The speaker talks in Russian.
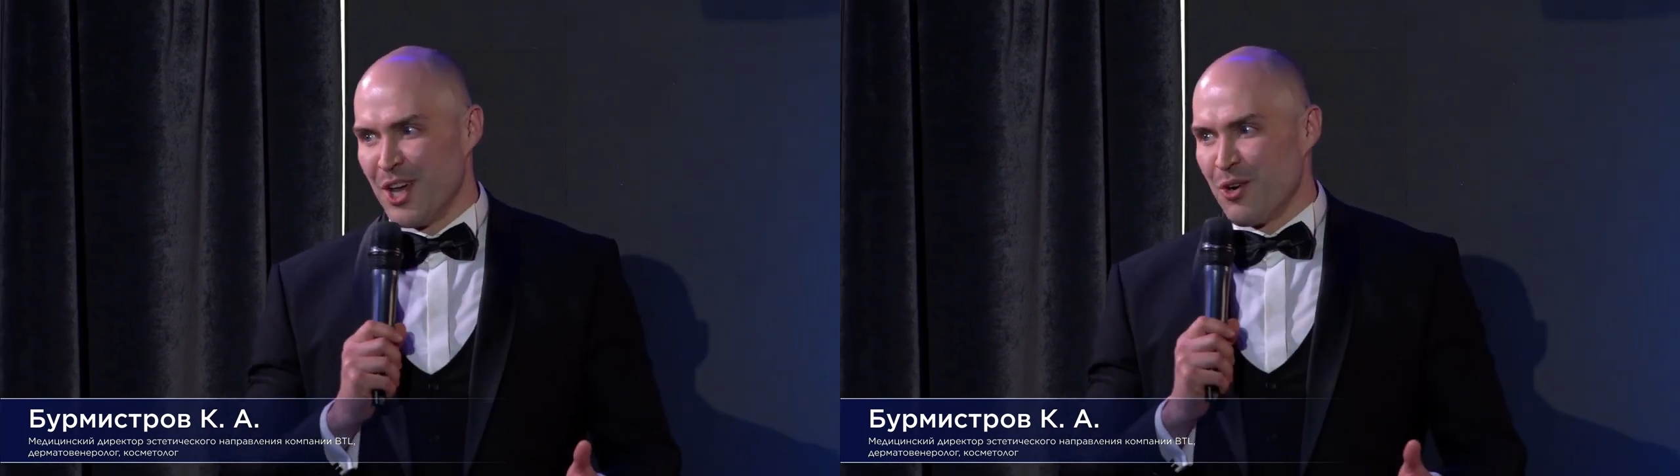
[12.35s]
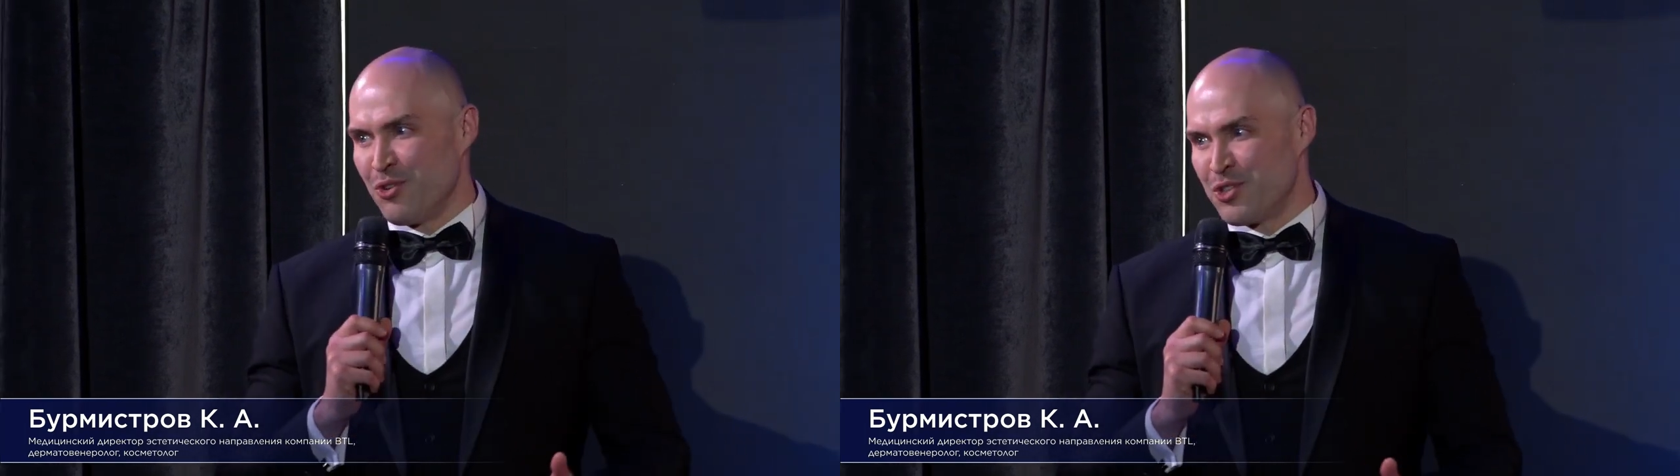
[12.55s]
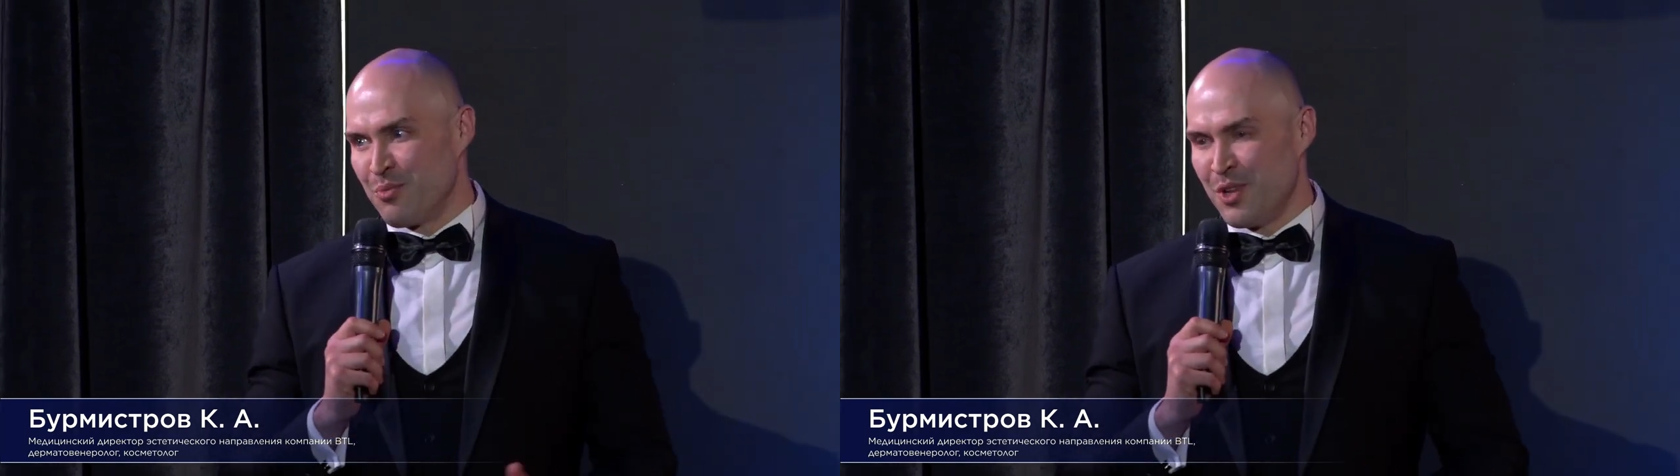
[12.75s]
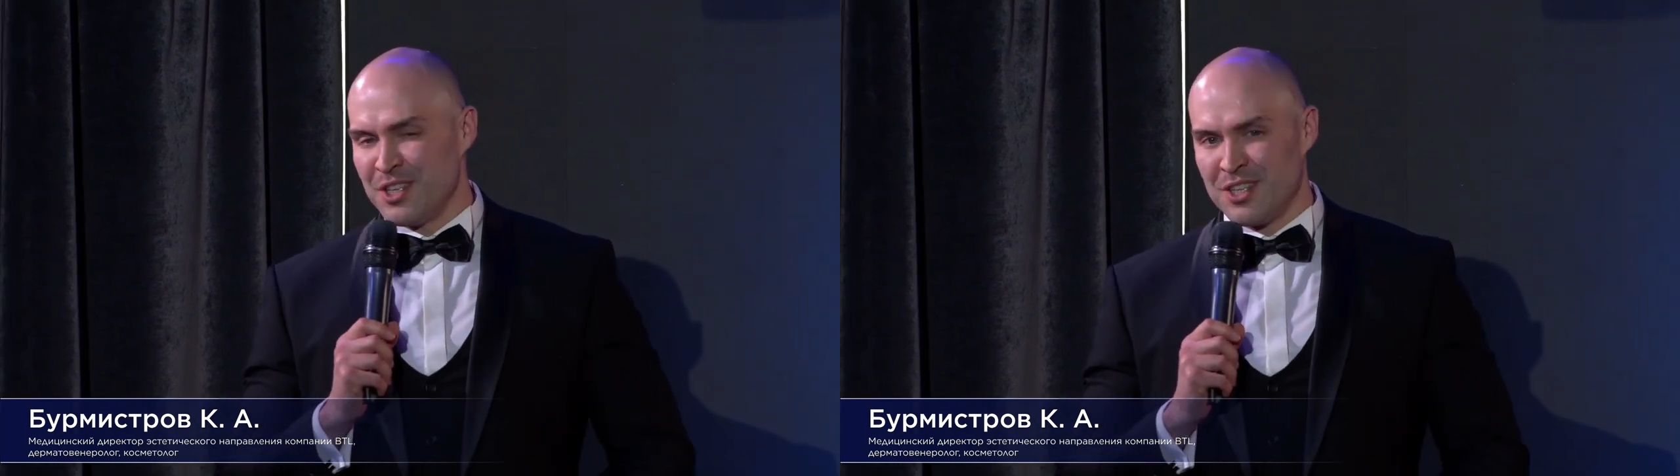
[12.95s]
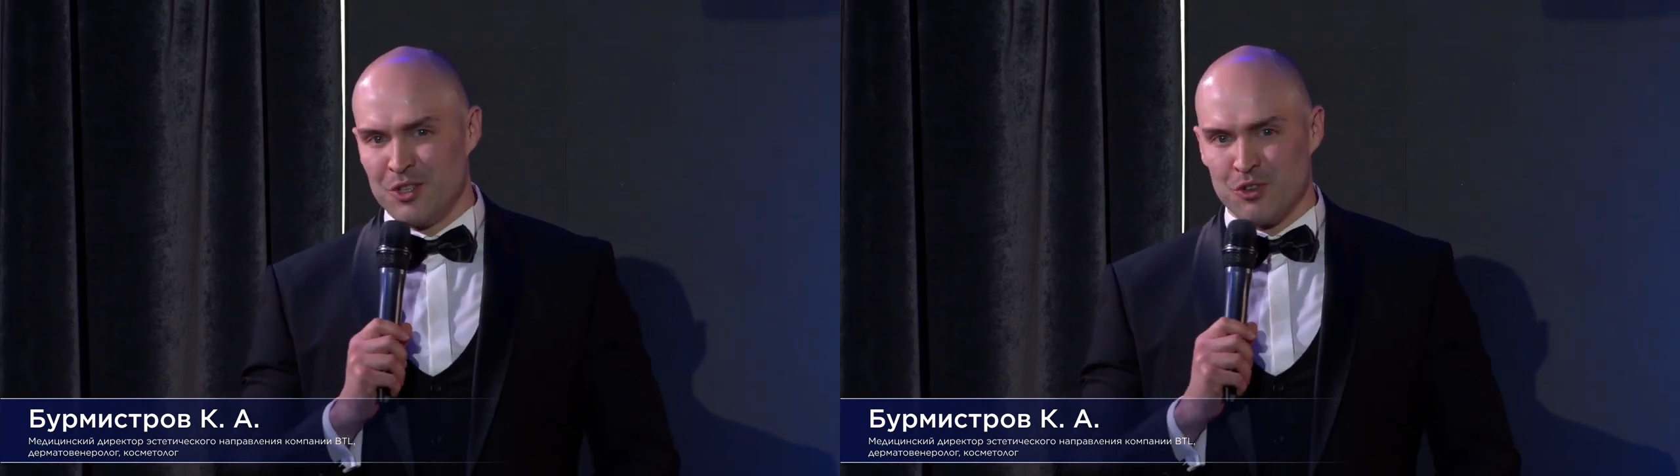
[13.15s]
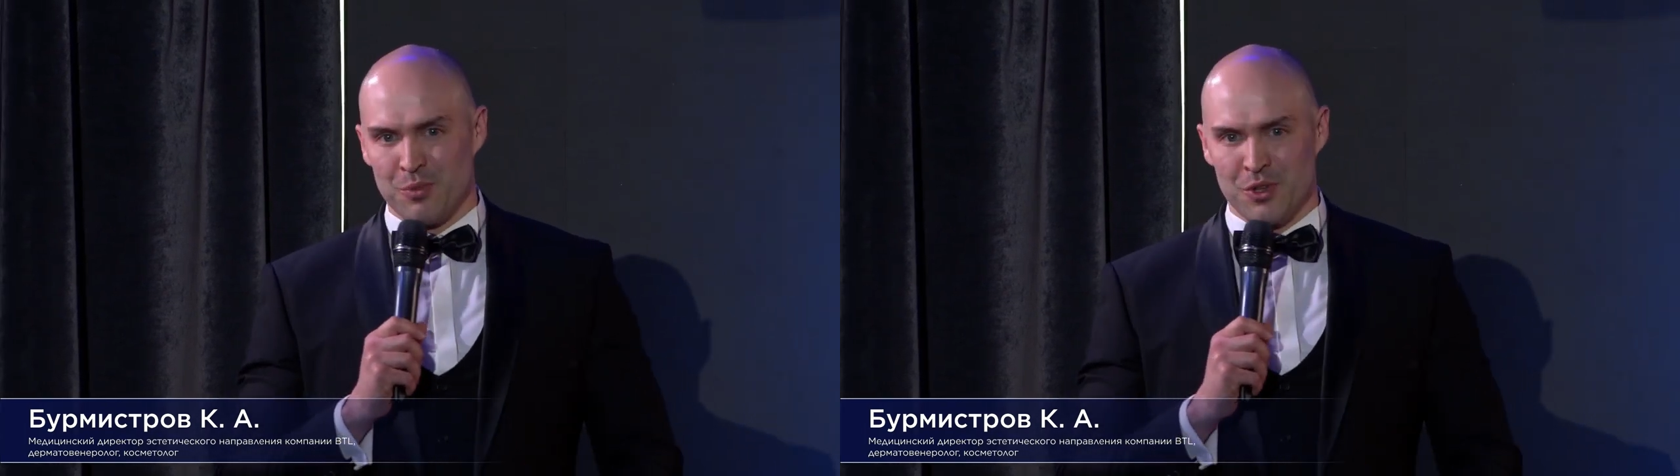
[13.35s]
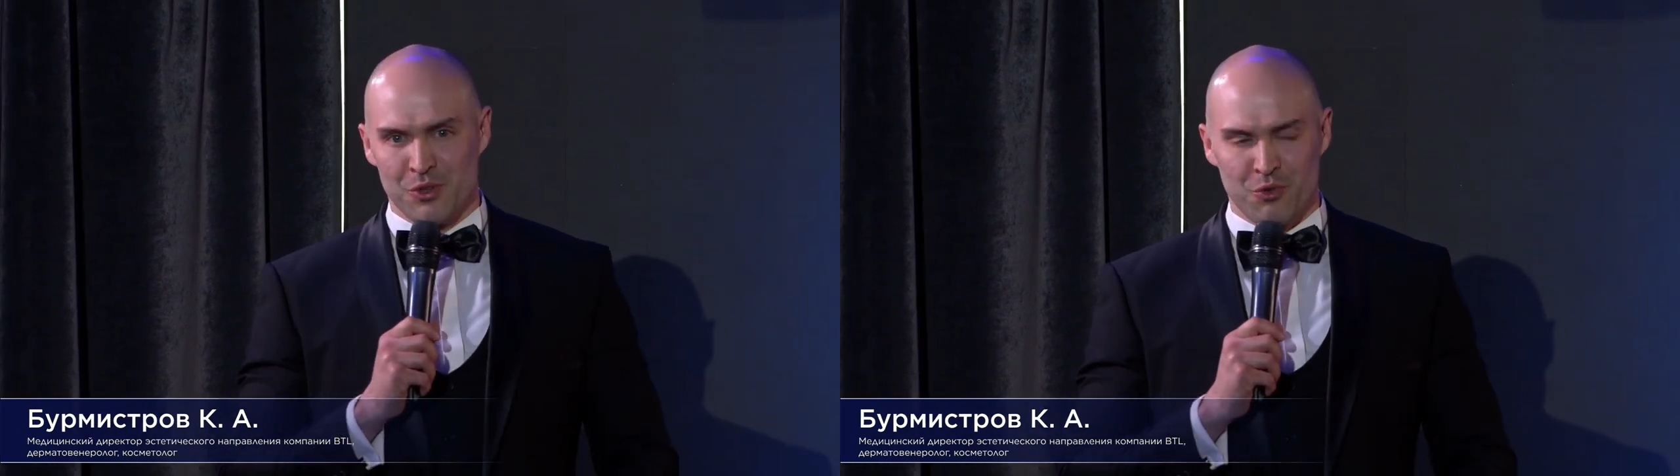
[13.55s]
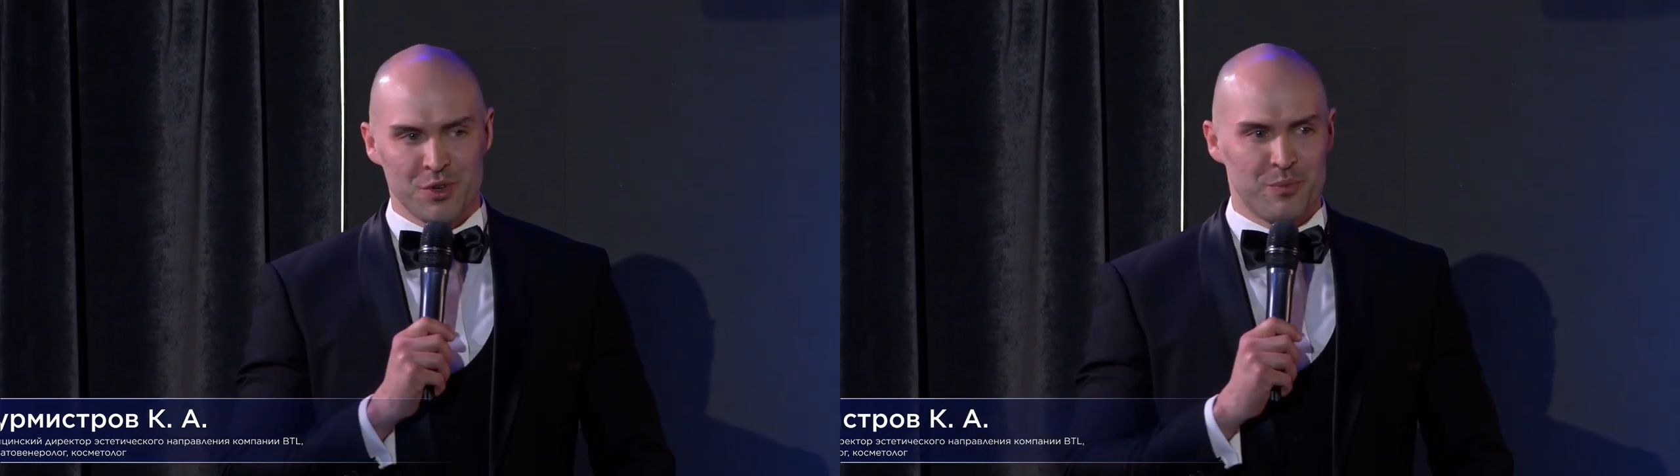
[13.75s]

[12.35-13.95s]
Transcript: очень близкий и теплый круг.